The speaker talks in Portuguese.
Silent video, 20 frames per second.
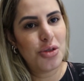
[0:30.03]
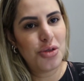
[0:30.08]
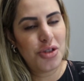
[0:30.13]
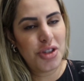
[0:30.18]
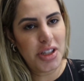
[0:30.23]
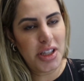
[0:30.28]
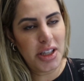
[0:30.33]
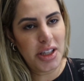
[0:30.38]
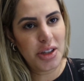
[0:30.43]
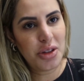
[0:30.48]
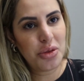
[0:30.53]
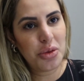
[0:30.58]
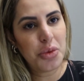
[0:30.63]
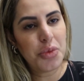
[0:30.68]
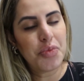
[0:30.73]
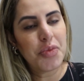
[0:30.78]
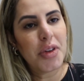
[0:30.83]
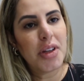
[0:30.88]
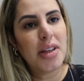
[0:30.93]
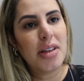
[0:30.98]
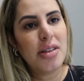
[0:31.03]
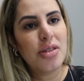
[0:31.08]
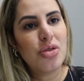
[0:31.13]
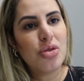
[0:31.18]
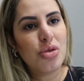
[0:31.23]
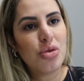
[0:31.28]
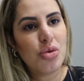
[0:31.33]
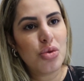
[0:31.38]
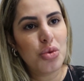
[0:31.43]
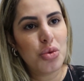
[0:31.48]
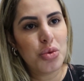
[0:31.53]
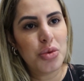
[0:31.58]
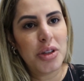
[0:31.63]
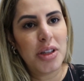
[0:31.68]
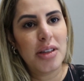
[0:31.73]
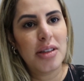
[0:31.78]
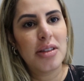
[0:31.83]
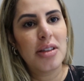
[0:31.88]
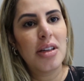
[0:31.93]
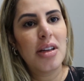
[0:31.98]
do direito que
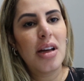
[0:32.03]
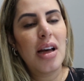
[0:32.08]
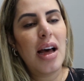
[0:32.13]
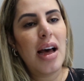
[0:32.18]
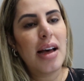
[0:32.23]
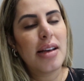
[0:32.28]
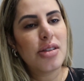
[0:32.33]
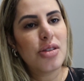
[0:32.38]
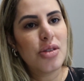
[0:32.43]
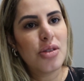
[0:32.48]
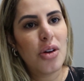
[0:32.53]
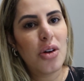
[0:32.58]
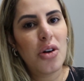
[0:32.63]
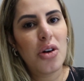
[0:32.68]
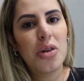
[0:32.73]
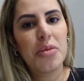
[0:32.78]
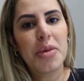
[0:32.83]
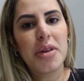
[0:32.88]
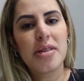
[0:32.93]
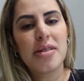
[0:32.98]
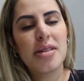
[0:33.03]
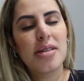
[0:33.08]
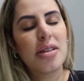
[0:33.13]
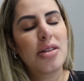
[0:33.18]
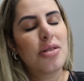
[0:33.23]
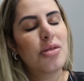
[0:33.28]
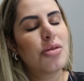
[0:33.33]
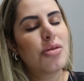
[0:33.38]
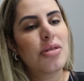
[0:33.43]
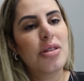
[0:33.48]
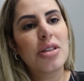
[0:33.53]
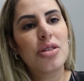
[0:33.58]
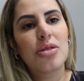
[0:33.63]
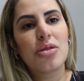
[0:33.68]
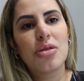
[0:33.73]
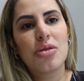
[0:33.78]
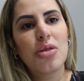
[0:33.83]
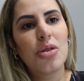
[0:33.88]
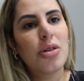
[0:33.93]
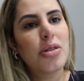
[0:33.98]
estuda as normas e e
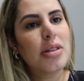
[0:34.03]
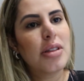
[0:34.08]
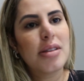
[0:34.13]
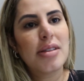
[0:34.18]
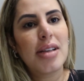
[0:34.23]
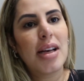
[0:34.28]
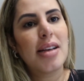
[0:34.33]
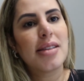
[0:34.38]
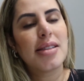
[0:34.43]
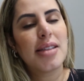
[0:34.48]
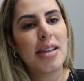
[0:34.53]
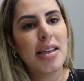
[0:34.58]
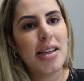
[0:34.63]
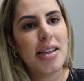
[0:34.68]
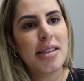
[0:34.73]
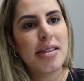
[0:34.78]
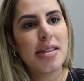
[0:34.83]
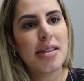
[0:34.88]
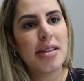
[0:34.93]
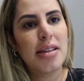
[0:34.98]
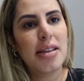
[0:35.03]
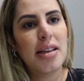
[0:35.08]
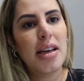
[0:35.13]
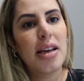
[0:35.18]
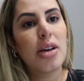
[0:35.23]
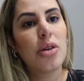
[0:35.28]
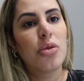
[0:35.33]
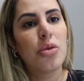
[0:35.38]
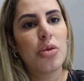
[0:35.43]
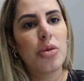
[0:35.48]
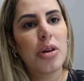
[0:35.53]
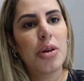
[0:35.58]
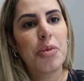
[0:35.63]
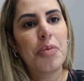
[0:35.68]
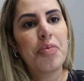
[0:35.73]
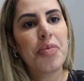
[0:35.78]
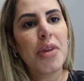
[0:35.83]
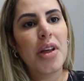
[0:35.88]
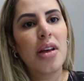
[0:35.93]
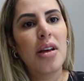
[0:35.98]
todas as leis que
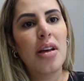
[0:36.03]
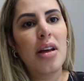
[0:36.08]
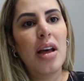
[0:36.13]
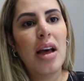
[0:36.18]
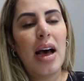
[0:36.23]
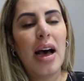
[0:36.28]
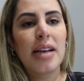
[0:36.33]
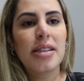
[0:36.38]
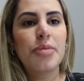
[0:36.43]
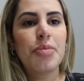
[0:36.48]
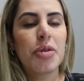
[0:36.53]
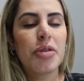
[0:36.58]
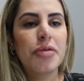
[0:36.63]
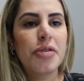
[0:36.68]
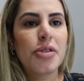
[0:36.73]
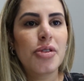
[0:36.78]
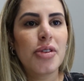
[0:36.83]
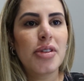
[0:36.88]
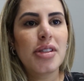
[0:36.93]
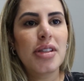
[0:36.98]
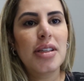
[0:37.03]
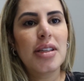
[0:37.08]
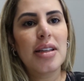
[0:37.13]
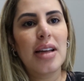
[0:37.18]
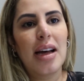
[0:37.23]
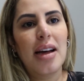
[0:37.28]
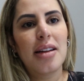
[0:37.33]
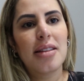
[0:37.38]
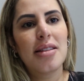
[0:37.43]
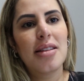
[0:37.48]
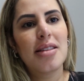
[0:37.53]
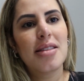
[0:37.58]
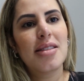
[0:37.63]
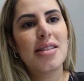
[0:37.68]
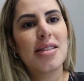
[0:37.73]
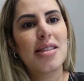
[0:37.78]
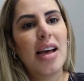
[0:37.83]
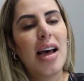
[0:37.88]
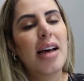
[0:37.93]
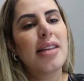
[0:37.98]
regulam as profissões
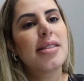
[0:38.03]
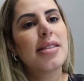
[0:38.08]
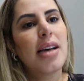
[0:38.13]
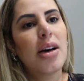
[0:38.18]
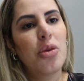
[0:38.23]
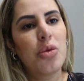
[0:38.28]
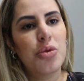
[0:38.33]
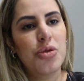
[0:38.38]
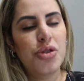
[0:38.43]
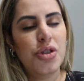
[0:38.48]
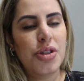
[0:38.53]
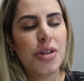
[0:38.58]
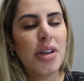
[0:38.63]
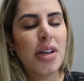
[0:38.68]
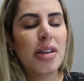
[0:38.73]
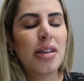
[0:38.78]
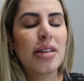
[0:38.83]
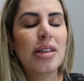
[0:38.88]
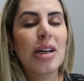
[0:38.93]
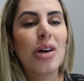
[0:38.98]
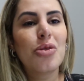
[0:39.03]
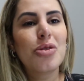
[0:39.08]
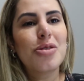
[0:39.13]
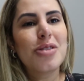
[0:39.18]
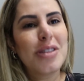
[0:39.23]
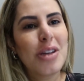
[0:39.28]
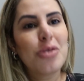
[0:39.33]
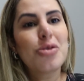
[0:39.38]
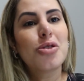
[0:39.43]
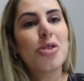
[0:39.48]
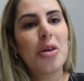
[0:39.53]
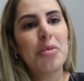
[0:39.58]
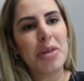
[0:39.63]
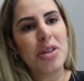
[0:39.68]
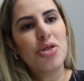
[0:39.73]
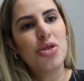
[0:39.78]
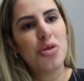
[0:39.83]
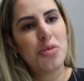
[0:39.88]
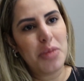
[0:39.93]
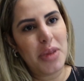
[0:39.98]
ligadas à saúde. Não, não
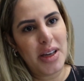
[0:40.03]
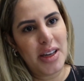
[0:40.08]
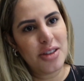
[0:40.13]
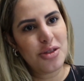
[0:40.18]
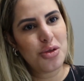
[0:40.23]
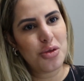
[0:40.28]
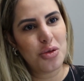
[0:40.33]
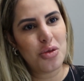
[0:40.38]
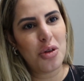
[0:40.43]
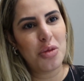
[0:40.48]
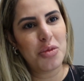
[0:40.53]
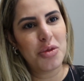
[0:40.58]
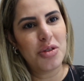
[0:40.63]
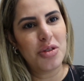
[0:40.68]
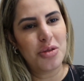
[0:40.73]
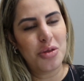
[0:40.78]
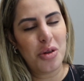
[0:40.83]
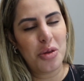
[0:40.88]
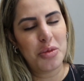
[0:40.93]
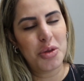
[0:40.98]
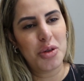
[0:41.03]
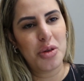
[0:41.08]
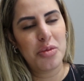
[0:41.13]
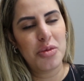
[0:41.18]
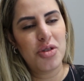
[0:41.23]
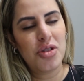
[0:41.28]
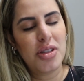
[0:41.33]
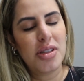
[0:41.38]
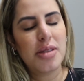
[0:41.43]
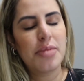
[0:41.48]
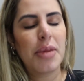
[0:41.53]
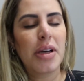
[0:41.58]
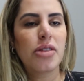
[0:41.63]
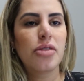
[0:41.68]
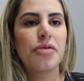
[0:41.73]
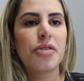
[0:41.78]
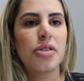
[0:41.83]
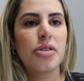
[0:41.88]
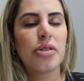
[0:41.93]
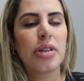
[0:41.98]
somente o médico, como, como o nome diz, mas
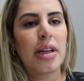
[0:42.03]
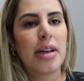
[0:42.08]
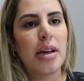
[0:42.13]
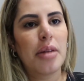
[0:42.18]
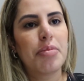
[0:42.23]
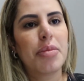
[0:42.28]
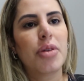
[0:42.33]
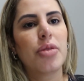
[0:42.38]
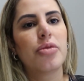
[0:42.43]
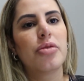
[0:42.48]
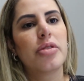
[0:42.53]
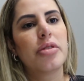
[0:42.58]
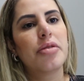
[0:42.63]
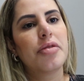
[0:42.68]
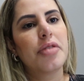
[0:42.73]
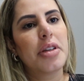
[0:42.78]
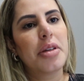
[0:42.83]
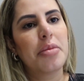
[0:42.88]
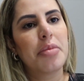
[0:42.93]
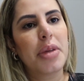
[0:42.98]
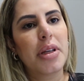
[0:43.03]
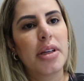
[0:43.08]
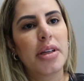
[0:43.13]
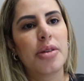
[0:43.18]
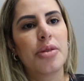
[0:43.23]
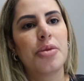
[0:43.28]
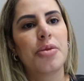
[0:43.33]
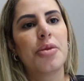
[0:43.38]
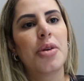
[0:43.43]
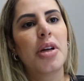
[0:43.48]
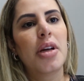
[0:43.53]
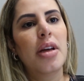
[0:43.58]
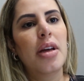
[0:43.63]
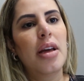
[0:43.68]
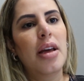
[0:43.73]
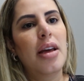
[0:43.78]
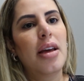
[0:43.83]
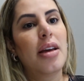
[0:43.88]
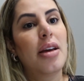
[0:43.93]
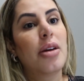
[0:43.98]
o fisioterapeuta, o enfermeiro,
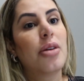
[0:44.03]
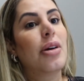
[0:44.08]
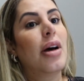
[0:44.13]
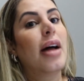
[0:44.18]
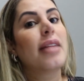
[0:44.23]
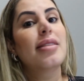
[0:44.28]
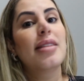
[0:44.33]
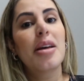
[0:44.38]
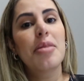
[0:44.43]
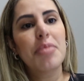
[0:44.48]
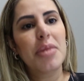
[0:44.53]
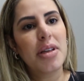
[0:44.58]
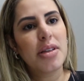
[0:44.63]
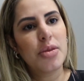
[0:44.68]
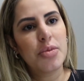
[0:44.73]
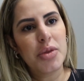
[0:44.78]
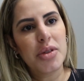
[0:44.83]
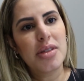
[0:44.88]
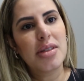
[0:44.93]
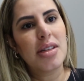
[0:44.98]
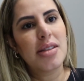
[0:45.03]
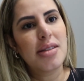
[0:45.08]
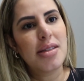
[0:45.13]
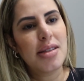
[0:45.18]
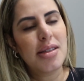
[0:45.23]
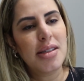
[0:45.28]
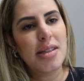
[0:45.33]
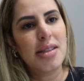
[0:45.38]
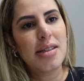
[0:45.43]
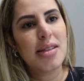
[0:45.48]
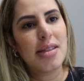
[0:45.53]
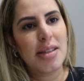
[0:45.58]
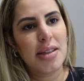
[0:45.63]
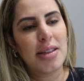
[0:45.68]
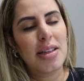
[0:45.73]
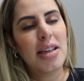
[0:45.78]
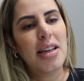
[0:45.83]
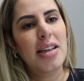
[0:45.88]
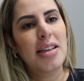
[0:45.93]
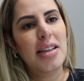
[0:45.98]
é, até mesmo o
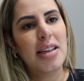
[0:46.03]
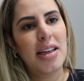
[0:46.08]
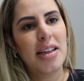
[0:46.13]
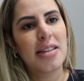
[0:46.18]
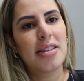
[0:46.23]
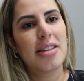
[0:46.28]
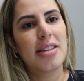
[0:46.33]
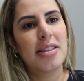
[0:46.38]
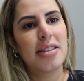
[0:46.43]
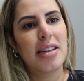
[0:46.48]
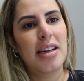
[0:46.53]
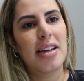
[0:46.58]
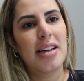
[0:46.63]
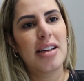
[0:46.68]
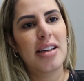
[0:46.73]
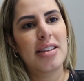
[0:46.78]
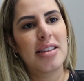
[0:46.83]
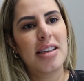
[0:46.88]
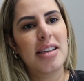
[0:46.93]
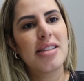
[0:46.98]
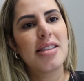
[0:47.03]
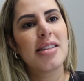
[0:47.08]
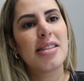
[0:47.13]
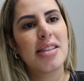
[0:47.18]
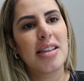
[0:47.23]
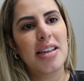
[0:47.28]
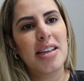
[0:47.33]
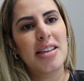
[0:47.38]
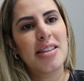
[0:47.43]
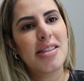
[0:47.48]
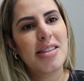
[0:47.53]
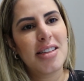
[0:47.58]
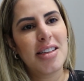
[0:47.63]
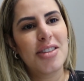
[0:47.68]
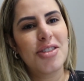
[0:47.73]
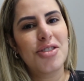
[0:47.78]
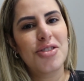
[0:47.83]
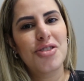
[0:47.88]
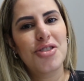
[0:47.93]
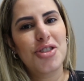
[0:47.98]
esteticista, ele entra na, nessas leis que
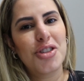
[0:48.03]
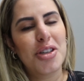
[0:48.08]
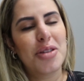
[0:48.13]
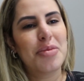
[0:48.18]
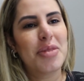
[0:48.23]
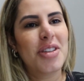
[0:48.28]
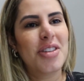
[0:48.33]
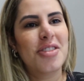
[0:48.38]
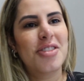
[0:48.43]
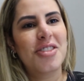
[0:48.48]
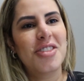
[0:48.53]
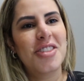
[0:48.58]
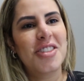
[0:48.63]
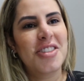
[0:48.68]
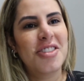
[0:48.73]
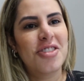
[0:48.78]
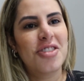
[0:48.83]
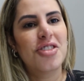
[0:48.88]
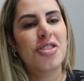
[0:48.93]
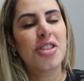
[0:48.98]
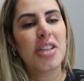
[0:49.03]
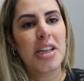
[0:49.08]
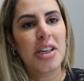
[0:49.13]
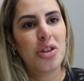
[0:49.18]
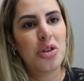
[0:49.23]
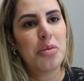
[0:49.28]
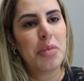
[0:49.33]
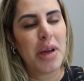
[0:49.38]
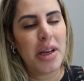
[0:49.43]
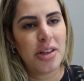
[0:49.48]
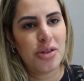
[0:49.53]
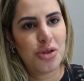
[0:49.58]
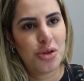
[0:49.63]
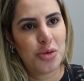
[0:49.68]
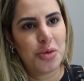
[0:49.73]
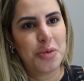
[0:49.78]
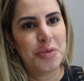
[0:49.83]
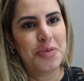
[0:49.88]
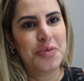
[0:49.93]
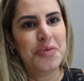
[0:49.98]
a gente chama de, de direito
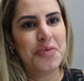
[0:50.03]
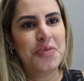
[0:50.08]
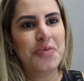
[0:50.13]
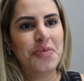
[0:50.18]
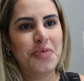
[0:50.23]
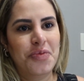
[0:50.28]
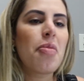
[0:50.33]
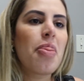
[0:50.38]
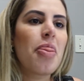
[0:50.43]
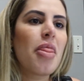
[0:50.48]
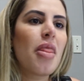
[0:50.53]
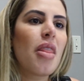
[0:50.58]
médico. E